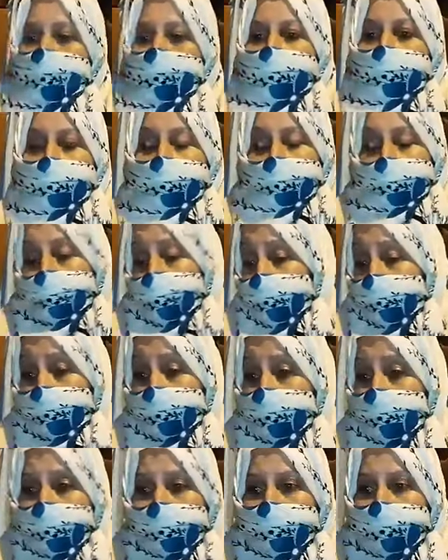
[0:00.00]
مشيت تخشيت شي
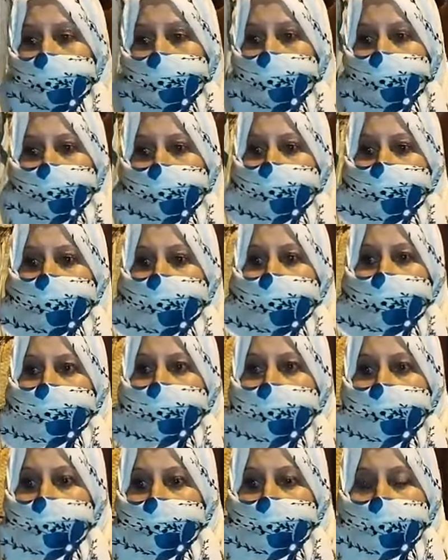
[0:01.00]
بارطما ما نقول لا
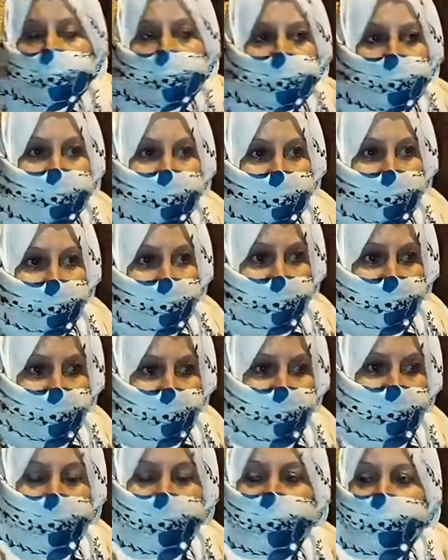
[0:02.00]
سلام لا صباح الخير
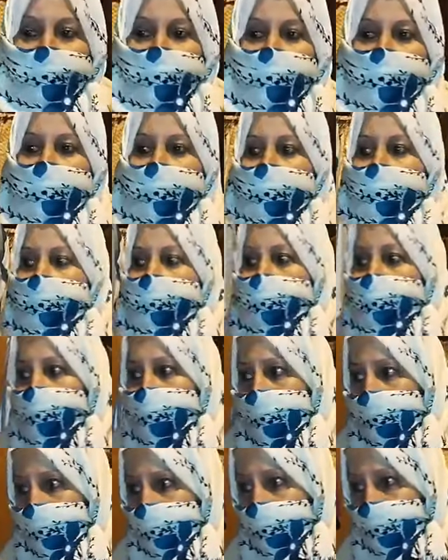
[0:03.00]
ولكن انا مرا مسلمه
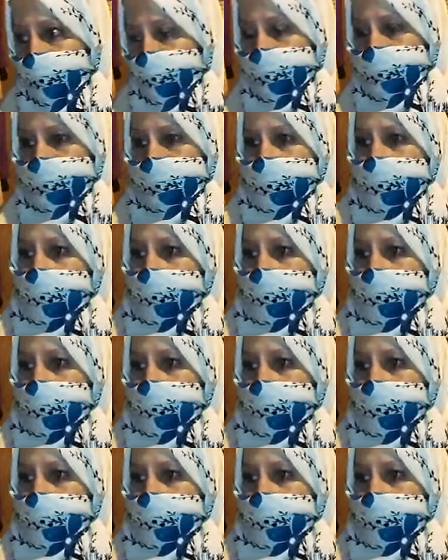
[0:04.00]
انا